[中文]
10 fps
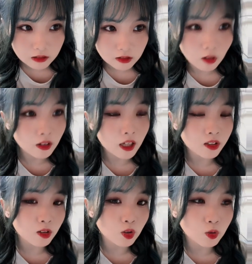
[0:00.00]
从来
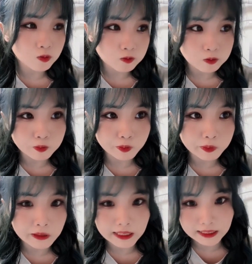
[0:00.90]
都
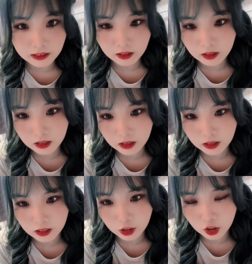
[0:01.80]
不担心自
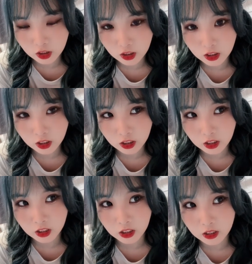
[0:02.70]
己
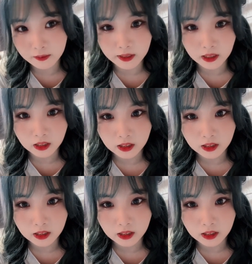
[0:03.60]
失眠。